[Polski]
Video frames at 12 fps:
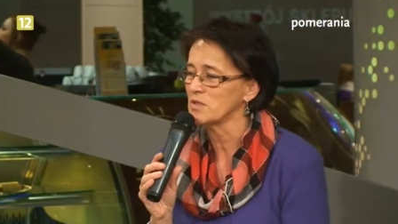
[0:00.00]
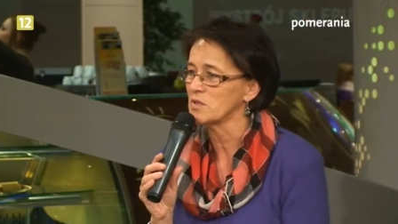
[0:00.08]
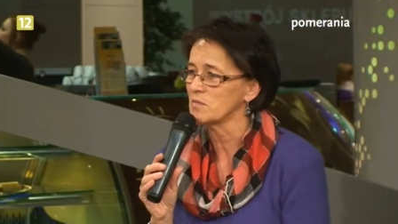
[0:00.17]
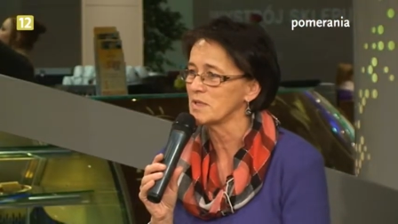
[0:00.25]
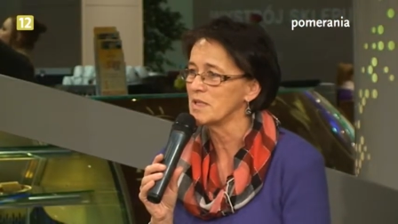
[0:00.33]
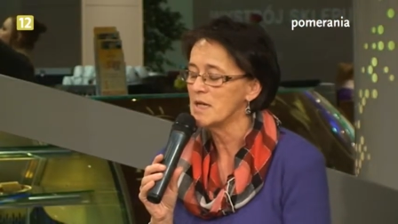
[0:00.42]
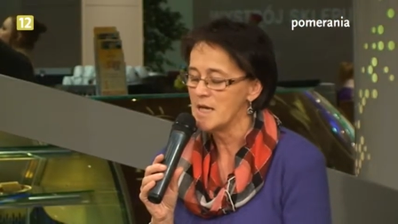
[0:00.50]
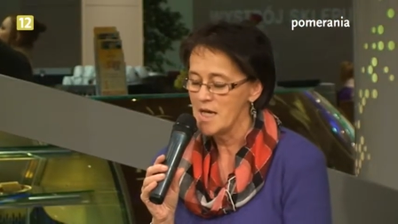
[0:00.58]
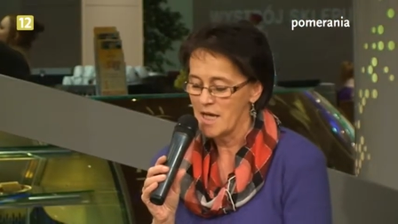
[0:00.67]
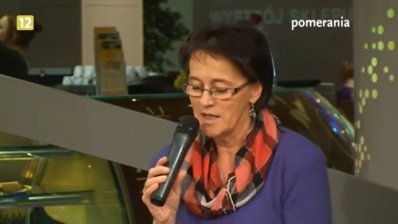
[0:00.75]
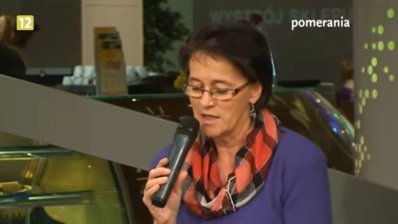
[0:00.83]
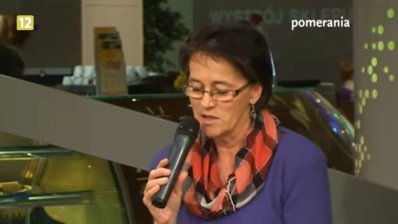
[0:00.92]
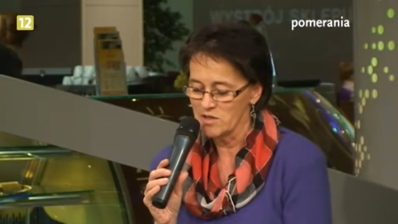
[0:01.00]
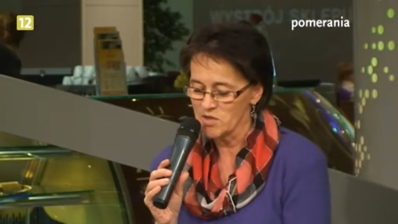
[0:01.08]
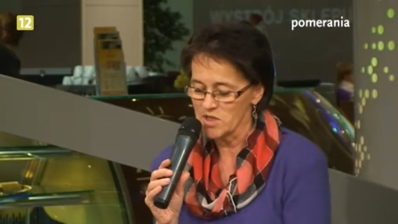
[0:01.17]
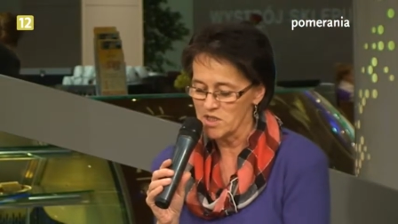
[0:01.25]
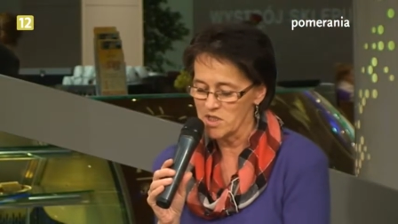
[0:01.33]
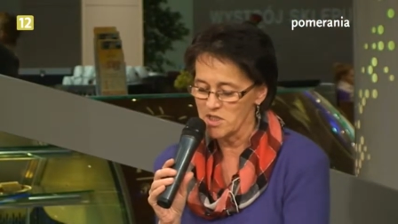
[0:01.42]
zły i
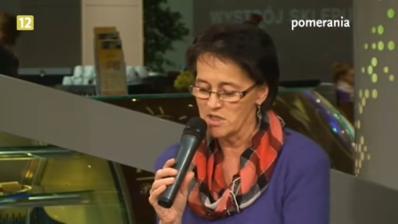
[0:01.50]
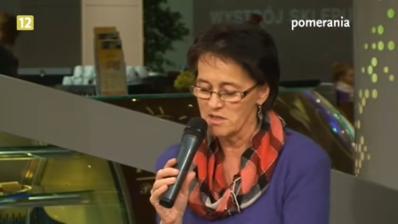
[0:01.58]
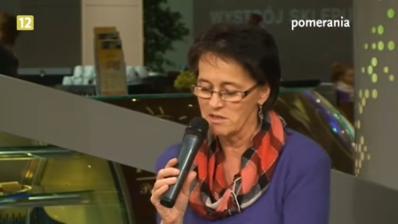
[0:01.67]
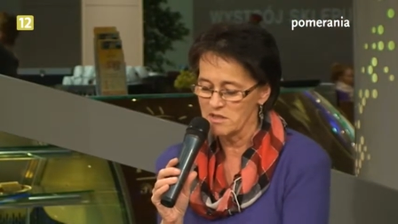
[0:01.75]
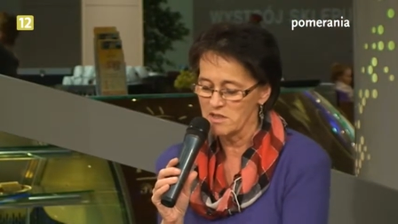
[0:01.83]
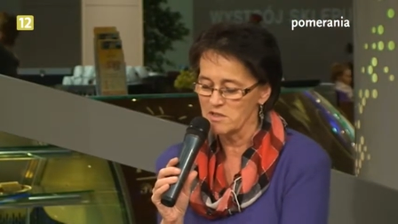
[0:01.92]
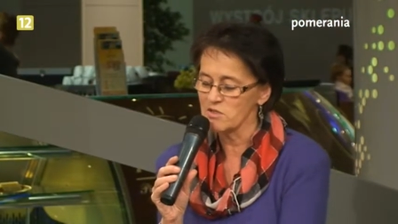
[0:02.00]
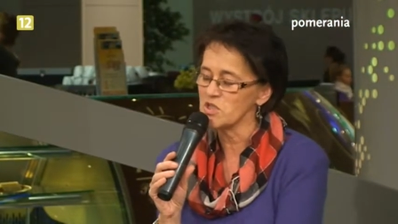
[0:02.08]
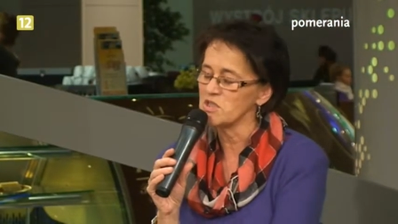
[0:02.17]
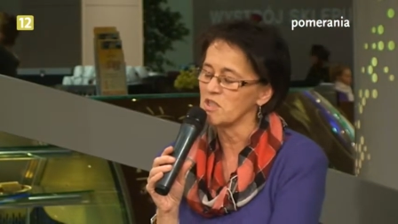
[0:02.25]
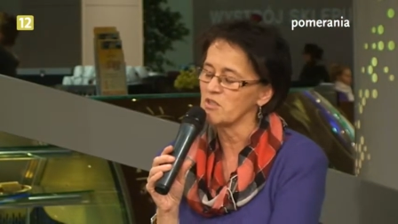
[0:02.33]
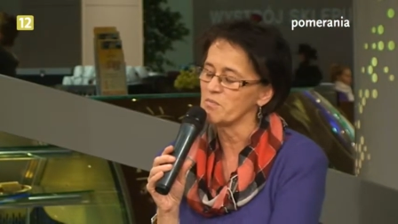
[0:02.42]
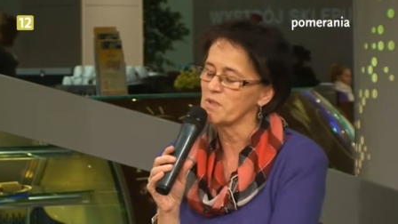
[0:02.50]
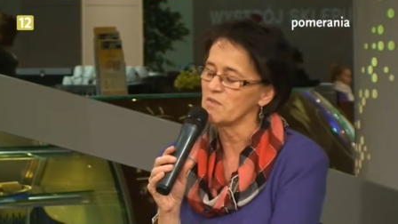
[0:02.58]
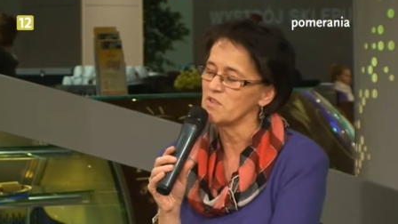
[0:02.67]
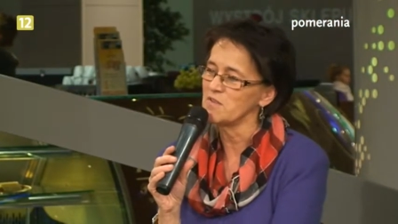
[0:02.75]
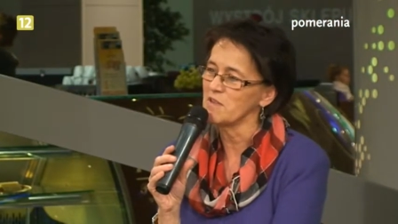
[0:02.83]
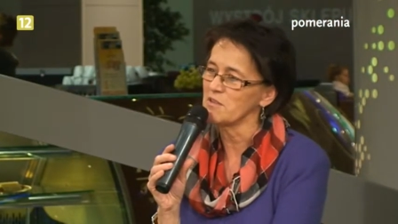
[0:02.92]
jednocześnie, jednocześnie jako
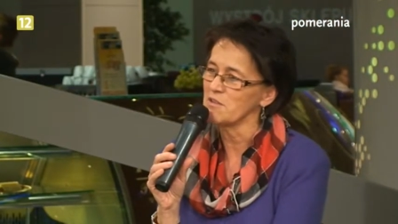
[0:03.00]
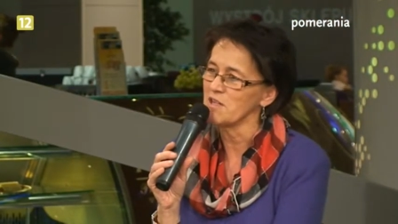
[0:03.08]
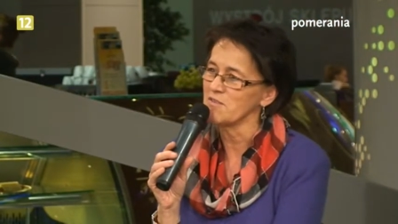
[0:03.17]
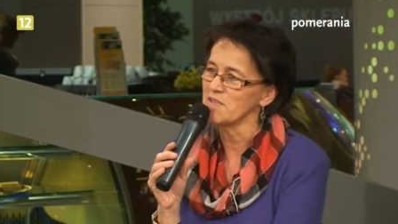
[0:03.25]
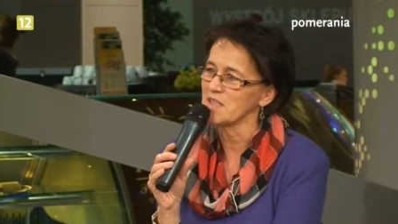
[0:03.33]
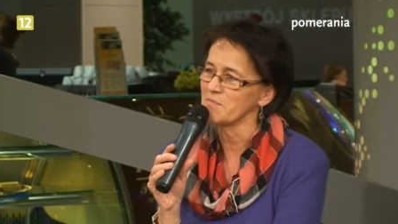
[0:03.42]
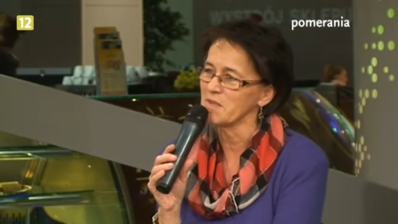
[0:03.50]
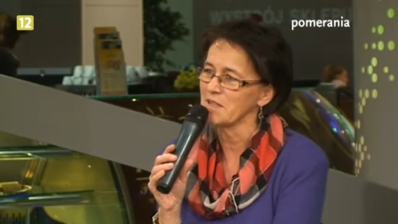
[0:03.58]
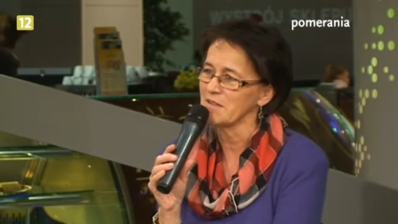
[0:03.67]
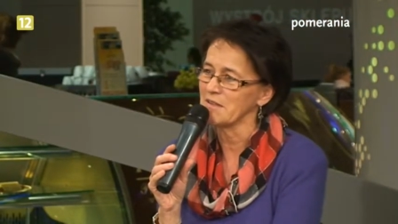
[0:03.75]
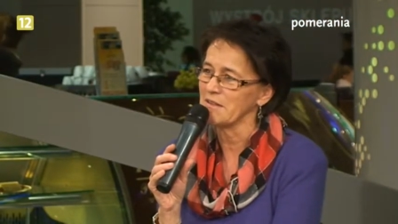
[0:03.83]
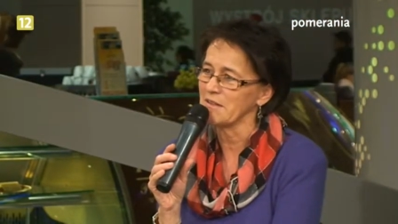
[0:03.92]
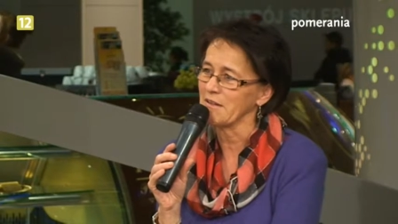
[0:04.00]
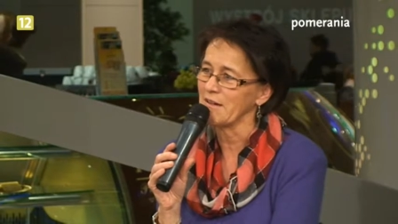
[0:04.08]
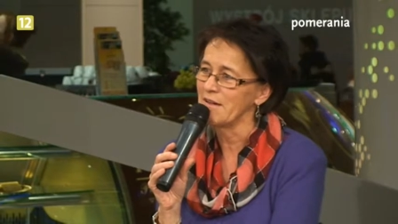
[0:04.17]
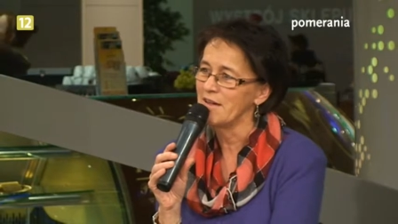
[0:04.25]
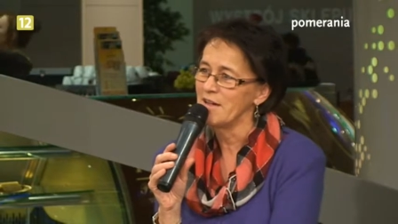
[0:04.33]
prawdziwie kochająca partnerka.